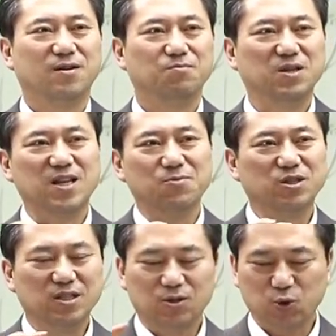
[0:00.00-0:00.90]

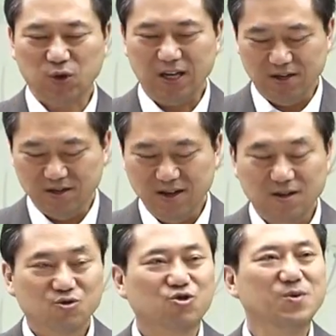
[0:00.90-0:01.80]
미세먼지 속에 이런
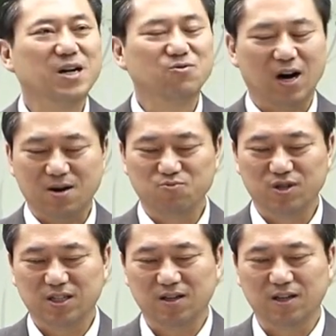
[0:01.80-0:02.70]
수많은
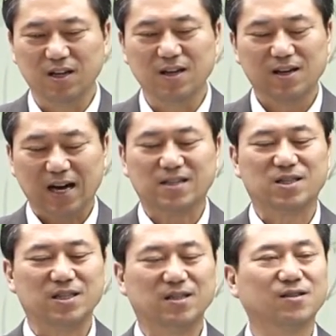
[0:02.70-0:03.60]
화학물질들이
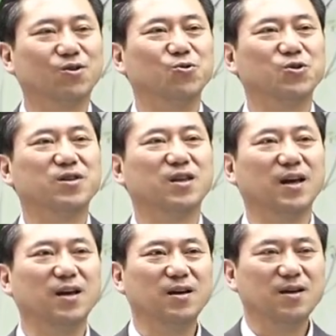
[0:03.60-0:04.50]
같이
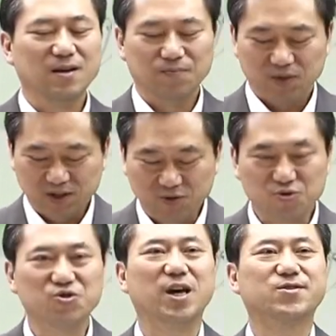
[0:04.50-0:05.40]
들어오는데 그
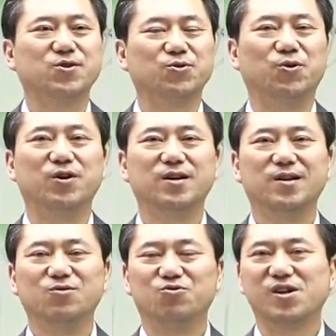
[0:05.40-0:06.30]
중에서도
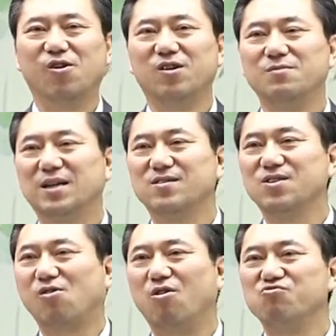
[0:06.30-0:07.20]
우리가 얼마든지
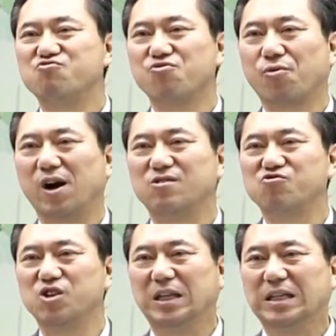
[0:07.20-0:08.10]
컨트롤
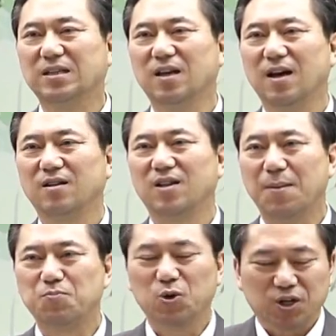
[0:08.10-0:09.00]
할수 있는
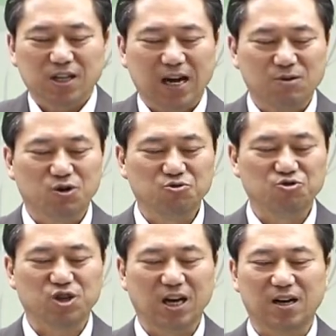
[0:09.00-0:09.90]
대표적인 항원
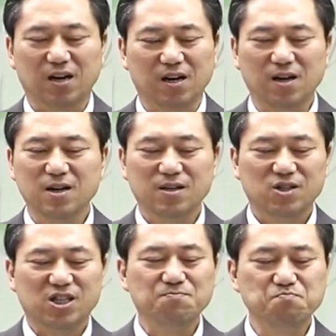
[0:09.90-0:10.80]
중의 하나가
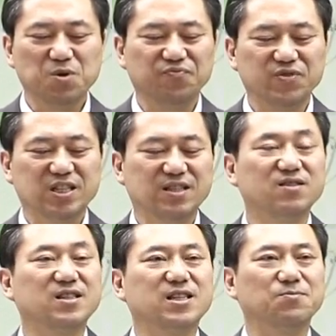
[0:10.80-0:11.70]
진먼지
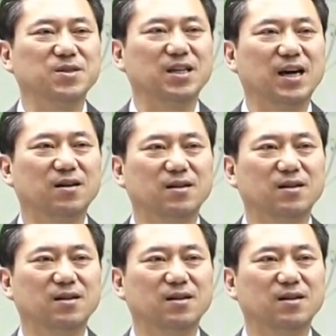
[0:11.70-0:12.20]
진드기입니다.